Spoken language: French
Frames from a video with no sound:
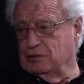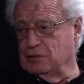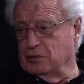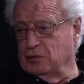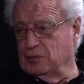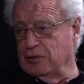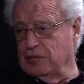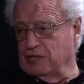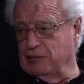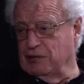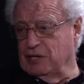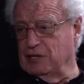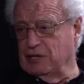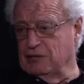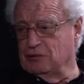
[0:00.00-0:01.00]
le commerce
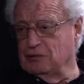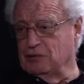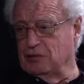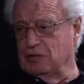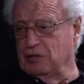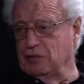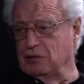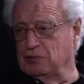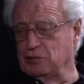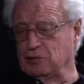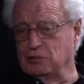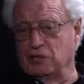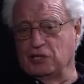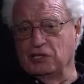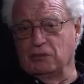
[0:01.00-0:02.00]
américain sur les 9 ou
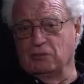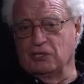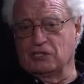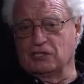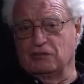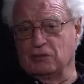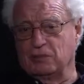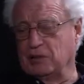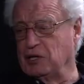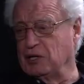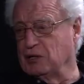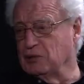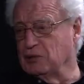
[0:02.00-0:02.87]
12 derniers mois, ça ne veut pas dire